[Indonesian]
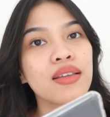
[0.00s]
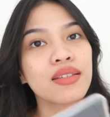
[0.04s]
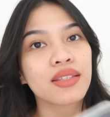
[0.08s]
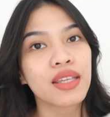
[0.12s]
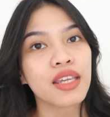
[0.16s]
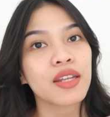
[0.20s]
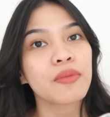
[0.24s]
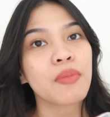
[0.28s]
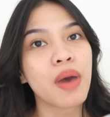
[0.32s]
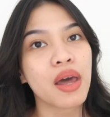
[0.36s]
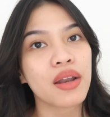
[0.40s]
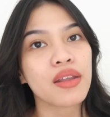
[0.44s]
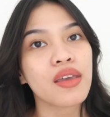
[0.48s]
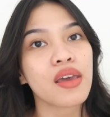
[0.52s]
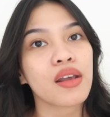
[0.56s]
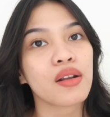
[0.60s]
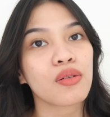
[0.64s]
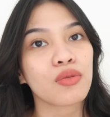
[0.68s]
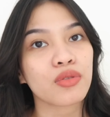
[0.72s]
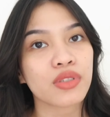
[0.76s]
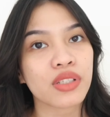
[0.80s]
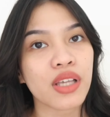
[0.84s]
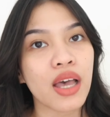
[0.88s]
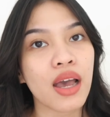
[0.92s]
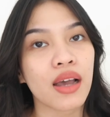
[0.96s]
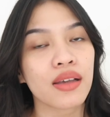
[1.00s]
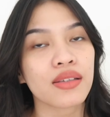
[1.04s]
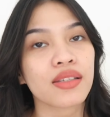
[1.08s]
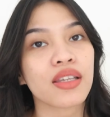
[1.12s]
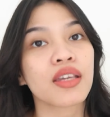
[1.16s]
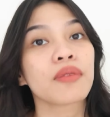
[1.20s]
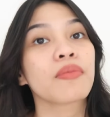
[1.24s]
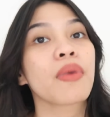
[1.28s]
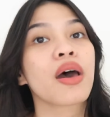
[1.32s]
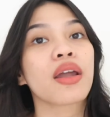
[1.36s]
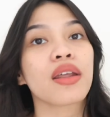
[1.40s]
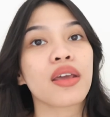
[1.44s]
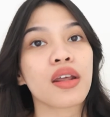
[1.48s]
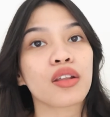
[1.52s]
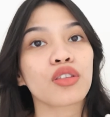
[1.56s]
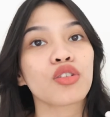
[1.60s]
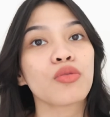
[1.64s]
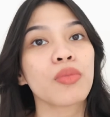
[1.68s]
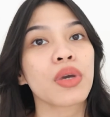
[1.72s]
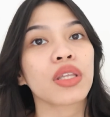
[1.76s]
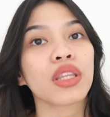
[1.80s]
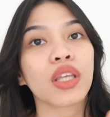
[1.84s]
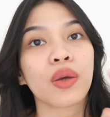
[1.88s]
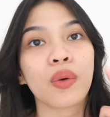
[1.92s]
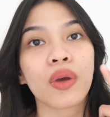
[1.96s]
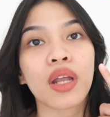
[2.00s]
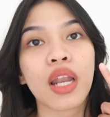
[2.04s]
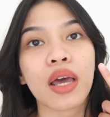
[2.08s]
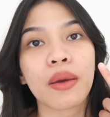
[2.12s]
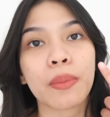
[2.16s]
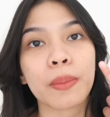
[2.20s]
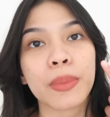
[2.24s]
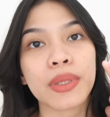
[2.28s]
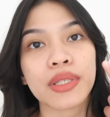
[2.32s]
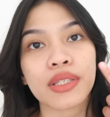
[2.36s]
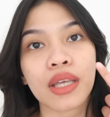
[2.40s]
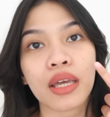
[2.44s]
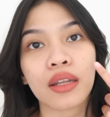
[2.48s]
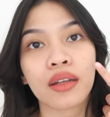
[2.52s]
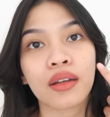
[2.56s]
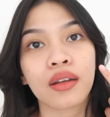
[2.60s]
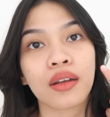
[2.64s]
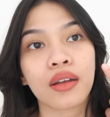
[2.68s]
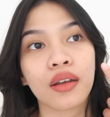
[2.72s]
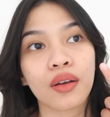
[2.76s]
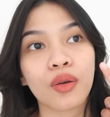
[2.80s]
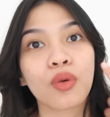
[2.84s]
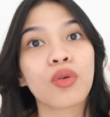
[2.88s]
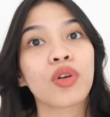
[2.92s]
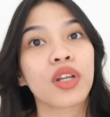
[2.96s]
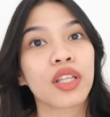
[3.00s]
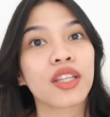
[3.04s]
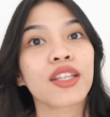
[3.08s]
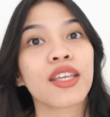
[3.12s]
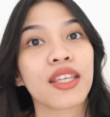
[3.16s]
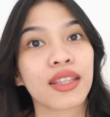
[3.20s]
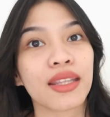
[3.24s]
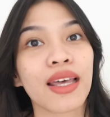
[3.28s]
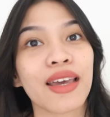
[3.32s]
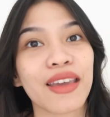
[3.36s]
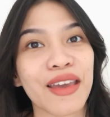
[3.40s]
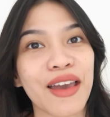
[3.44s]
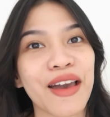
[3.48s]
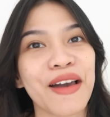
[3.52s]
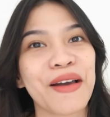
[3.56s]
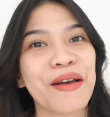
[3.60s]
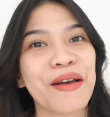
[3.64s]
skin barrier rusak skin barrier tuh btw lapisan kulit kita ya